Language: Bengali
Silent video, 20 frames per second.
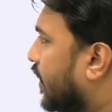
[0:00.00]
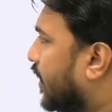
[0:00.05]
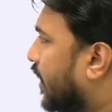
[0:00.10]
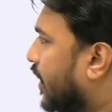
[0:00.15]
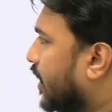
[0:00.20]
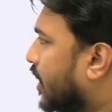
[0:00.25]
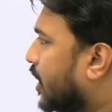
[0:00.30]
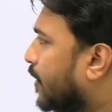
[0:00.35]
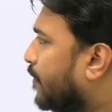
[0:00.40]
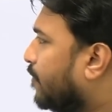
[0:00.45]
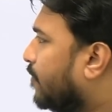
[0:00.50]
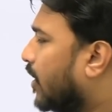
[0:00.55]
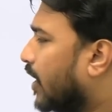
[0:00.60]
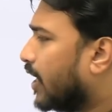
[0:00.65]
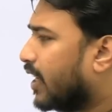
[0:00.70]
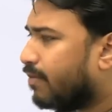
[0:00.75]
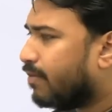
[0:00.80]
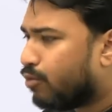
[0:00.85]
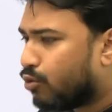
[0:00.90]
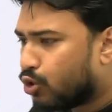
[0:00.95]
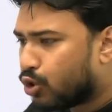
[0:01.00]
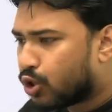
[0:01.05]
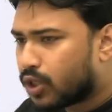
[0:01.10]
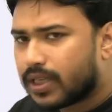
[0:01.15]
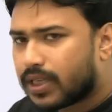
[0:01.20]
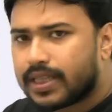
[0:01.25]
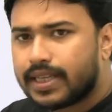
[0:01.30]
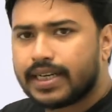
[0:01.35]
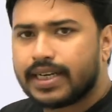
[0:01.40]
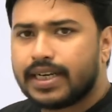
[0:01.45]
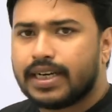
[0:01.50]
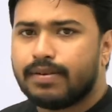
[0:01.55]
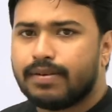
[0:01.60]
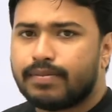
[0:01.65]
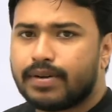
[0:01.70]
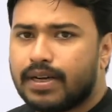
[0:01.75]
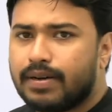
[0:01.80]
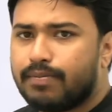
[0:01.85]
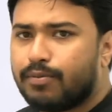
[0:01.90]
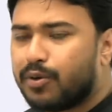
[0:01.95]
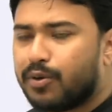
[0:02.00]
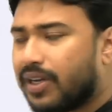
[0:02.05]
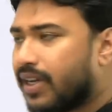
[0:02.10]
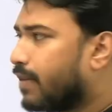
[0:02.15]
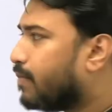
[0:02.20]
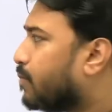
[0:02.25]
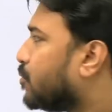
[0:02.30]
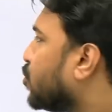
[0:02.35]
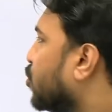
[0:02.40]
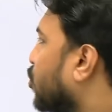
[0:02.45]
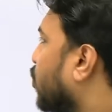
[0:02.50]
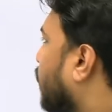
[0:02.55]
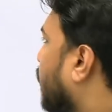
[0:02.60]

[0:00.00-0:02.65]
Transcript: দাদা সাহেব ফালকে পুরস্কার থেকে আমরা পরীক্ষা প্রশ্ন